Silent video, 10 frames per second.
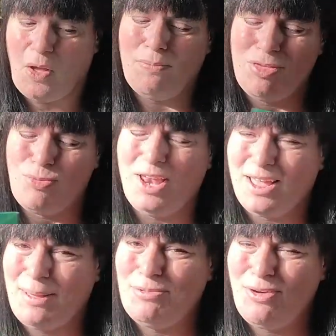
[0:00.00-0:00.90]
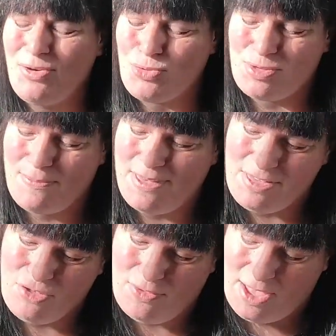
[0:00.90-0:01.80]
Alors, biscuit à la crème d'orange, je ne sais pas
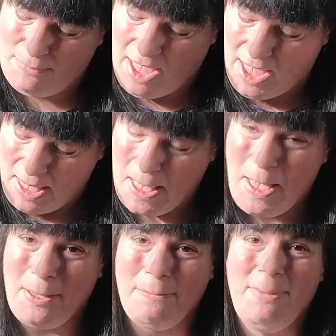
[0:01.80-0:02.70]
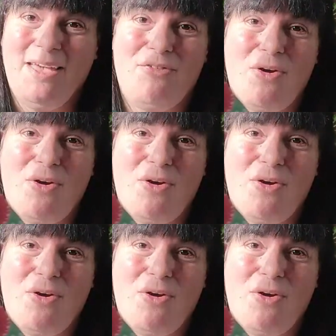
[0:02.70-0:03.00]
si je vais aimer, mais